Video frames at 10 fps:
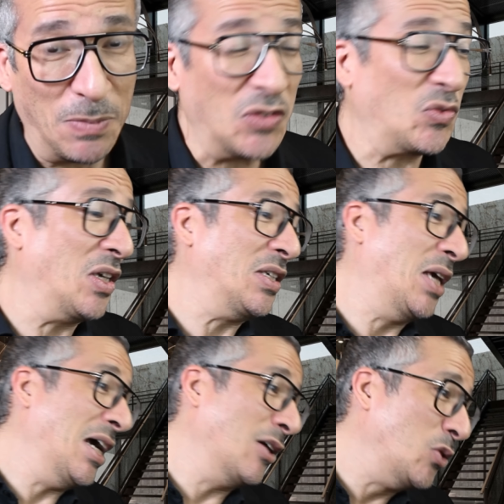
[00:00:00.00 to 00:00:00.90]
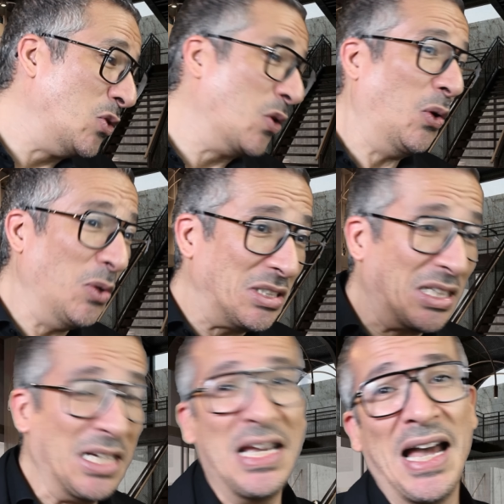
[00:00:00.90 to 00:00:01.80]
passé hier L'euro est
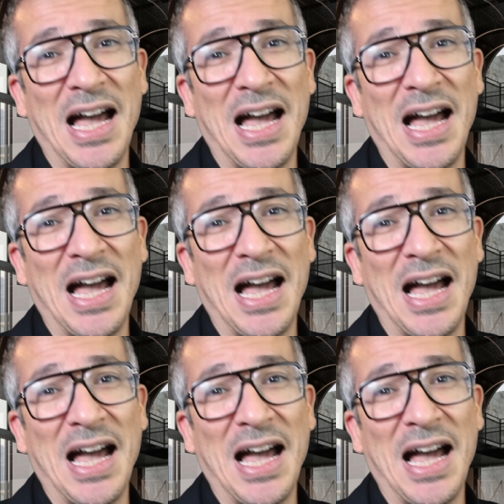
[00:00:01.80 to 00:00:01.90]
allé